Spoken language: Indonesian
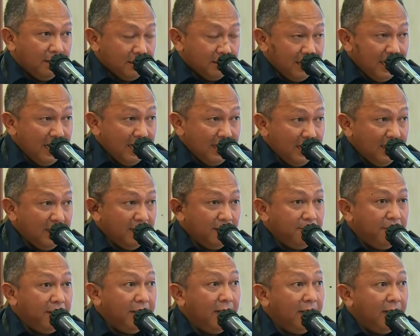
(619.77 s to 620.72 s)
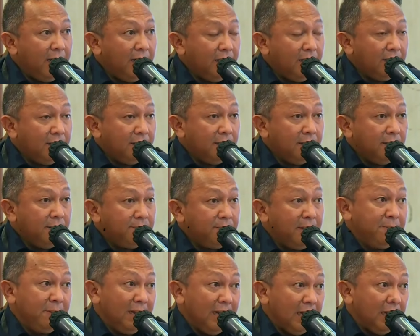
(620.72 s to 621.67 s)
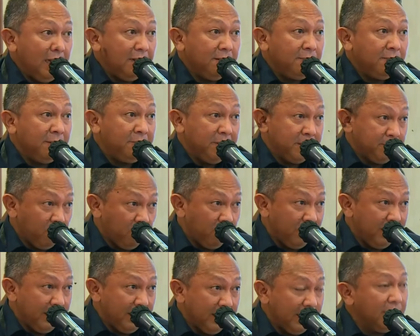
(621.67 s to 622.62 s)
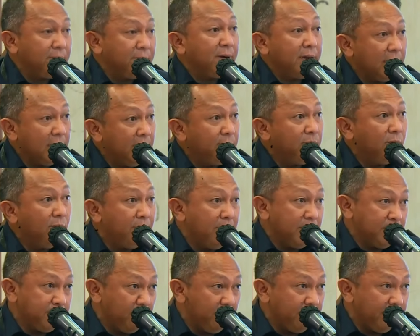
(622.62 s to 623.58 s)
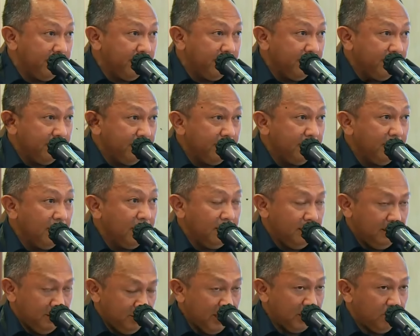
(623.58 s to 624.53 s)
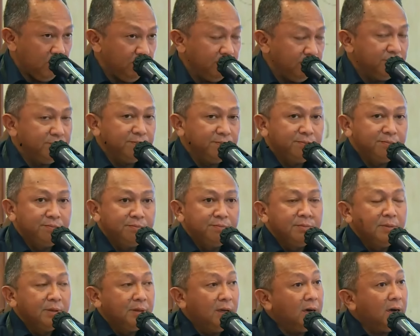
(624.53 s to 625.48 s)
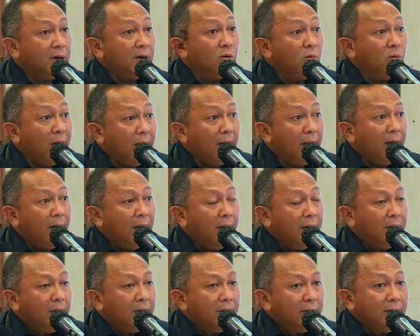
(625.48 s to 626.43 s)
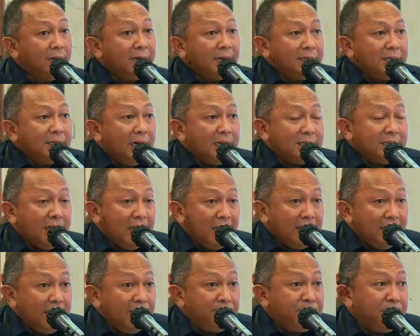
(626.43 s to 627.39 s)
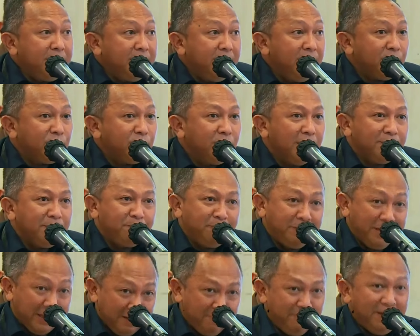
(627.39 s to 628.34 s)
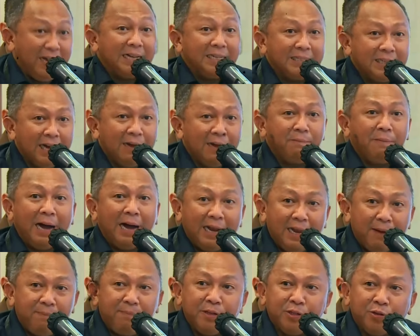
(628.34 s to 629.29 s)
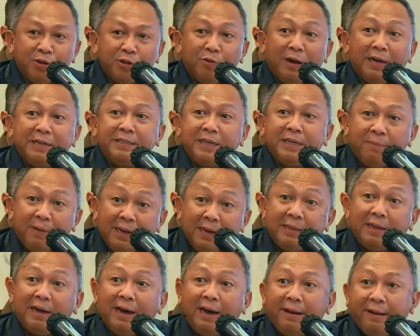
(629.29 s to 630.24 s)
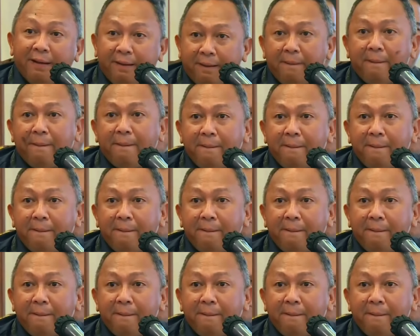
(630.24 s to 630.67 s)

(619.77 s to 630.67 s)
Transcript: serahkan kepada Pamilar Mabes Polri karena mereka di bawah Mabes Polri. Satu. Yang kedua, di kejaksaan ini penyidik sudah terbiasa menghadapi suatu ancaman dan tekanan.